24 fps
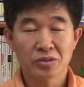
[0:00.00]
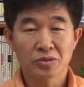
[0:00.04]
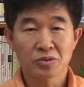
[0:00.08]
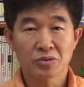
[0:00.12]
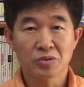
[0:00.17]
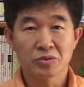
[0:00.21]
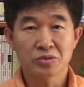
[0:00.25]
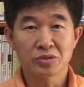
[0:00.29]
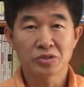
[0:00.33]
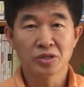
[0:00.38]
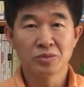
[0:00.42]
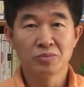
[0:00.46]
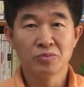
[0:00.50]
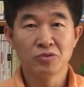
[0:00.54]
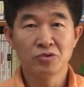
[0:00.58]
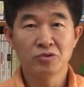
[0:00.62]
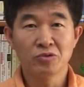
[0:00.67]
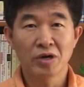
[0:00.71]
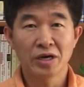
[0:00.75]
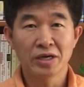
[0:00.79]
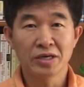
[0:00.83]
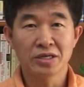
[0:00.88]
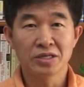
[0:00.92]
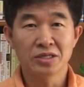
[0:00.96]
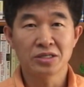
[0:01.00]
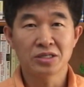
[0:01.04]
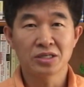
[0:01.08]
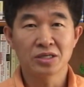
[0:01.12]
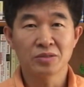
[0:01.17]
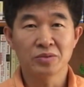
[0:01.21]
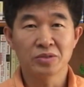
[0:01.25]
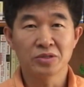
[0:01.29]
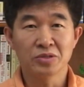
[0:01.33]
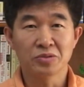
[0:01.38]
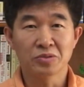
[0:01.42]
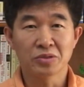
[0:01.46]
또 전문화의
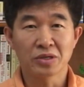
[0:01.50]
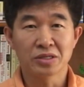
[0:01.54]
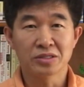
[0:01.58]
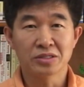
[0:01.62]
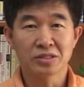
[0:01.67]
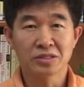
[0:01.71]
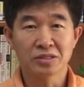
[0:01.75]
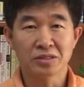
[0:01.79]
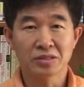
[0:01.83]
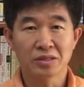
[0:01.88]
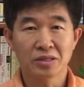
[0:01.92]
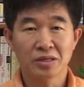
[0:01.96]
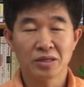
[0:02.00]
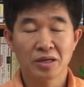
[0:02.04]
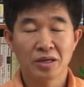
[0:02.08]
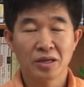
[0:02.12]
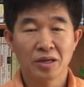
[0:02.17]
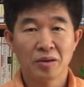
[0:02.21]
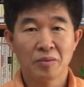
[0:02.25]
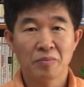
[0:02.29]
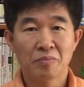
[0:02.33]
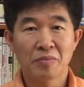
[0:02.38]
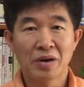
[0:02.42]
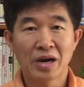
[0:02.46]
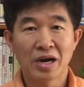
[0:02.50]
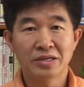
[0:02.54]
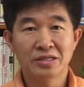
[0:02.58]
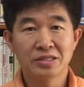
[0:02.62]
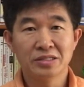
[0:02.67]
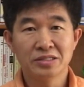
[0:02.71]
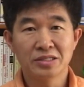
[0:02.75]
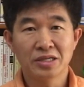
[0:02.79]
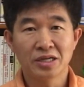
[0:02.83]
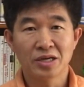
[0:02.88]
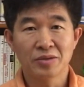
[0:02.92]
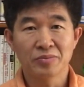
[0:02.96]
이점을 이용해서
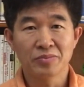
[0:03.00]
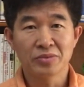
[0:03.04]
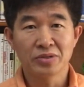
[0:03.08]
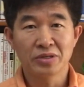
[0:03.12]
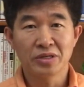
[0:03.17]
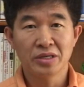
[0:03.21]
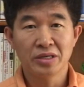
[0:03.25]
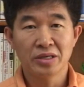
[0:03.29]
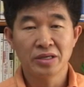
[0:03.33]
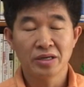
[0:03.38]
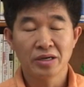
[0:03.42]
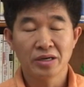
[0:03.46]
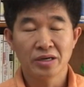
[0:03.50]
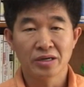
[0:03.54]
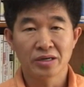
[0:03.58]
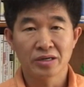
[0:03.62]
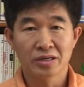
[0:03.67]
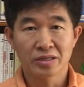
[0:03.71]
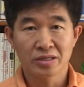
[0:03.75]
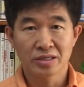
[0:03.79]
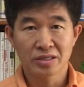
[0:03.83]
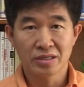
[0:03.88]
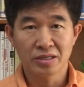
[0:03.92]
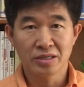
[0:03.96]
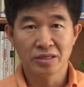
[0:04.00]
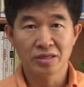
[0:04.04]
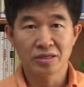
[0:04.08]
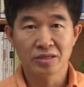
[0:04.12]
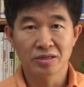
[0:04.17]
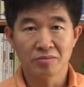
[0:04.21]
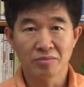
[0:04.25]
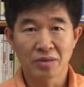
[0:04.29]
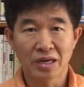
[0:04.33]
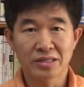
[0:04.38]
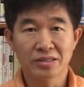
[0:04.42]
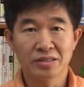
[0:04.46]
많은 사람들이
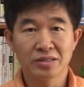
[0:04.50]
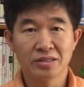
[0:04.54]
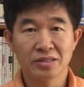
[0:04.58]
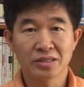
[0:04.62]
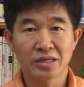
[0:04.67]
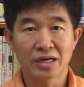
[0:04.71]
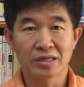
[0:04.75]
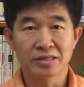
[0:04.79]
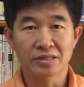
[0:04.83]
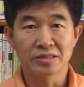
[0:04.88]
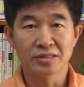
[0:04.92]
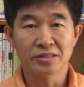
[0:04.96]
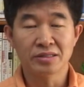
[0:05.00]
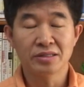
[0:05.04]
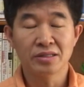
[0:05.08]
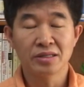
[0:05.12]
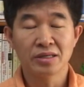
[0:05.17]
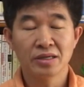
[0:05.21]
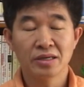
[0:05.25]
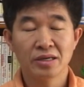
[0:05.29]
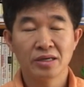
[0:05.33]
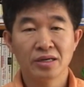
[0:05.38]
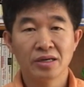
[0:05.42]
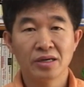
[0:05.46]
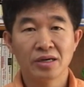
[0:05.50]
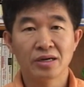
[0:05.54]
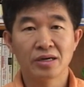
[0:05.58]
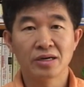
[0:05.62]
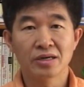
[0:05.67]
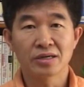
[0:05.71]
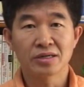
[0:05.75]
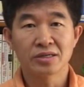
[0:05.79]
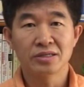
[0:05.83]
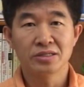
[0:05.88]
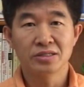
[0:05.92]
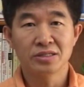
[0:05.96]
기회를 만들어가는
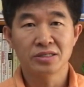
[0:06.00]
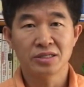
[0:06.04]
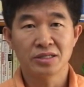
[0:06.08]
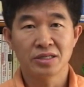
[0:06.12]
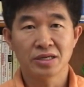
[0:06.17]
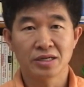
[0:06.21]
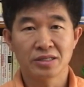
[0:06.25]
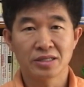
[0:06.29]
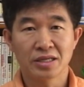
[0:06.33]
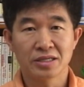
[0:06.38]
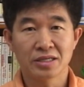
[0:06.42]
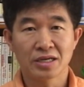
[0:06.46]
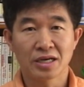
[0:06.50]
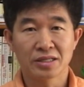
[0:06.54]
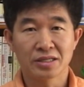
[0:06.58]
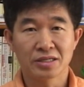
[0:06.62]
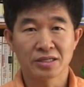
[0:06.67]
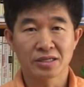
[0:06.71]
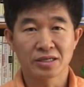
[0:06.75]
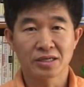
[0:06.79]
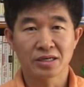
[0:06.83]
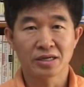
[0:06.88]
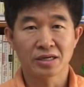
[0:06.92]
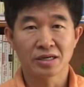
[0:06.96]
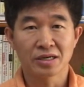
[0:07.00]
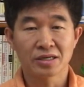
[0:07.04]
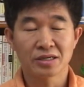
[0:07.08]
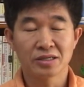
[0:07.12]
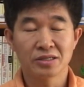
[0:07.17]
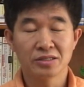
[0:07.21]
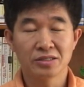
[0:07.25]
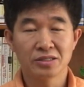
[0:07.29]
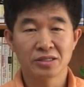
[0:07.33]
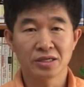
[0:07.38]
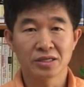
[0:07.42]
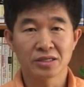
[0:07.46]
어, 그런 시대가 되지 않을까
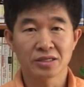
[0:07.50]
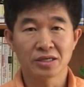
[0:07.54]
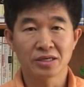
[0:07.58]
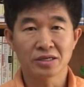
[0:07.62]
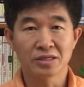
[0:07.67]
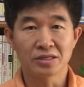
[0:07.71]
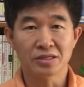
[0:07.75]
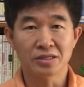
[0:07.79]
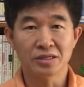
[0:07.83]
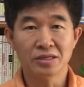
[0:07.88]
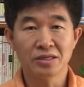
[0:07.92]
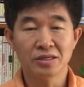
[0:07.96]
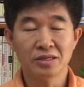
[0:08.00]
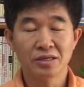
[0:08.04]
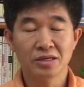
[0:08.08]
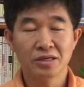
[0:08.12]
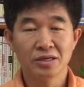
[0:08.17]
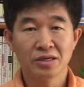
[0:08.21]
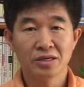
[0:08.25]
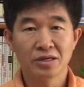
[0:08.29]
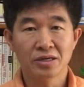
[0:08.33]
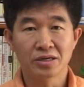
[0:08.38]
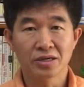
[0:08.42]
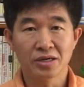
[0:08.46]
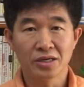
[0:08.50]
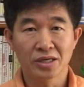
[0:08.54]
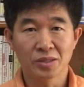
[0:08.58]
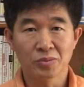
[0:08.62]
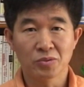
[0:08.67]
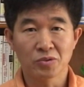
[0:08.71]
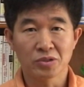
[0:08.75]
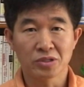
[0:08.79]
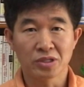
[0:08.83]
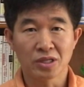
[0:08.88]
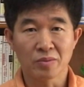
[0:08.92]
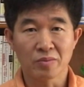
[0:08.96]
그런 생각을 어,
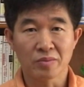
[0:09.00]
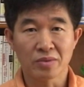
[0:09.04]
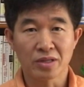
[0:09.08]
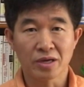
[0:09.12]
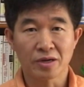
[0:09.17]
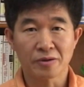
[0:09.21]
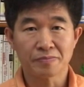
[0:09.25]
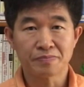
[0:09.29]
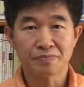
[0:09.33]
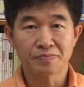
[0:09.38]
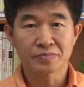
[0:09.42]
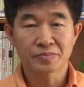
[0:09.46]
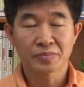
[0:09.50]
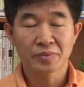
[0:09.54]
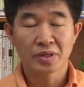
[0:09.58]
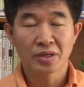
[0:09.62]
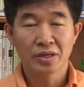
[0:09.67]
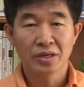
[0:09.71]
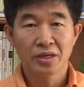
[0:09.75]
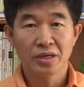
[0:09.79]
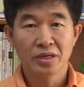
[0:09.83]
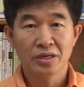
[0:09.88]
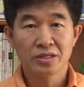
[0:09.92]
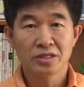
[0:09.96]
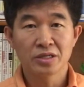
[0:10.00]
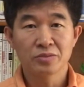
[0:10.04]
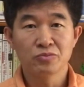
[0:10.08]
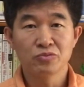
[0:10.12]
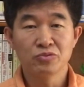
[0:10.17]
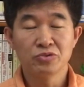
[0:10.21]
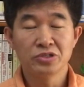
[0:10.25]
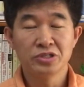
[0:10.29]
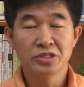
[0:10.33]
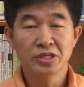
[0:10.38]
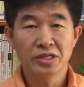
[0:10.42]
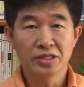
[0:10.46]
해보게 됩니다. 이제
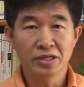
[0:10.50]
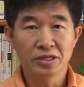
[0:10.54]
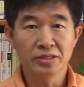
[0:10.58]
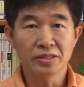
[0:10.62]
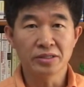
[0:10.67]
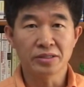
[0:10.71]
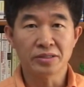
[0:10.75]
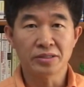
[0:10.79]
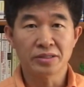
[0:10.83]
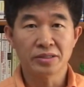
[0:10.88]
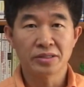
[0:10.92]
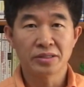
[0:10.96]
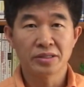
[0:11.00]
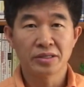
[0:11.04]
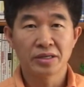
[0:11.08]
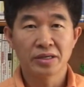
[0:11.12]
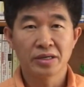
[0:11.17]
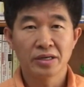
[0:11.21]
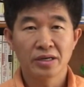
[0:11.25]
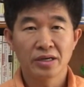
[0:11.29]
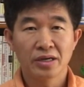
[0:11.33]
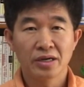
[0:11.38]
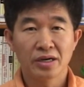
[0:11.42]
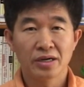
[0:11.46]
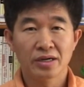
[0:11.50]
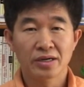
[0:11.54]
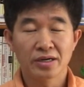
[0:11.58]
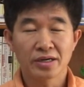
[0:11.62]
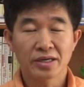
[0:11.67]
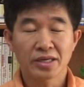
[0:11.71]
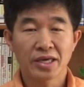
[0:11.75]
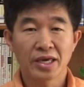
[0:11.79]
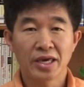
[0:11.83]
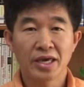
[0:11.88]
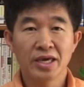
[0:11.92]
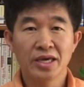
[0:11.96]
문제는 어,
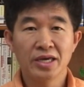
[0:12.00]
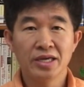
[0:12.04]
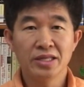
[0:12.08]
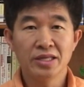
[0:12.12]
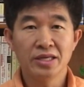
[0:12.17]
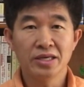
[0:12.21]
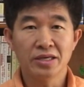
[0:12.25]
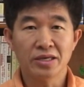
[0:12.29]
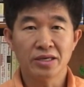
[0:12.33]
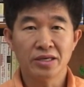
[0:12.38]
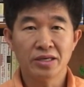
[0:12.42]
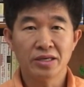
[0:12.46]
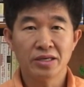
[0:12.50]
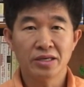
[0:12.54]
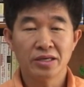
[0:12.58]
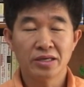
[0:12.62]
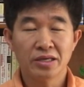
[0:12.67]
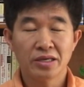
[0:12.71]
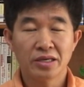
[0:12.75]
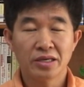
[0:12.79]
개인이